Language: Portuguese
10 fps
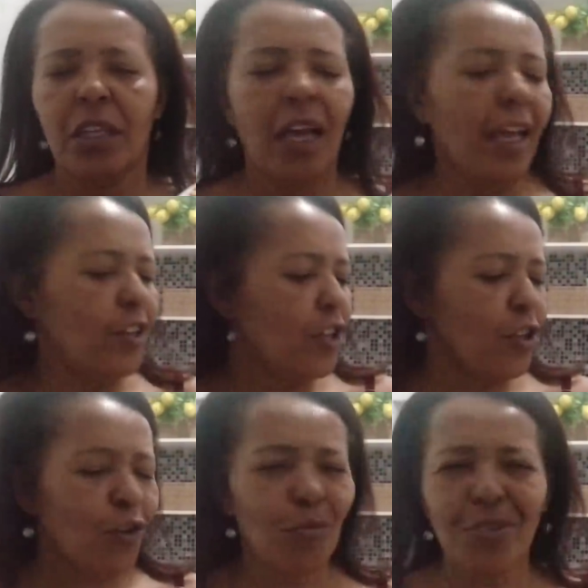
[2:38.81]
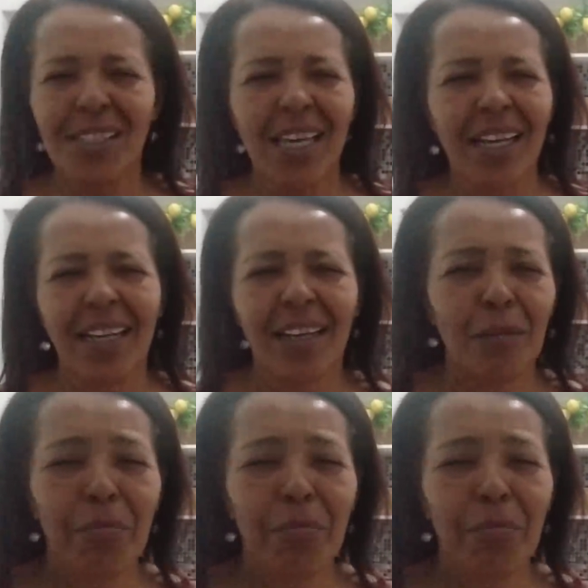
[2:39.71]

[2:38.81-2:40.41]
Ai, gente, como sarela,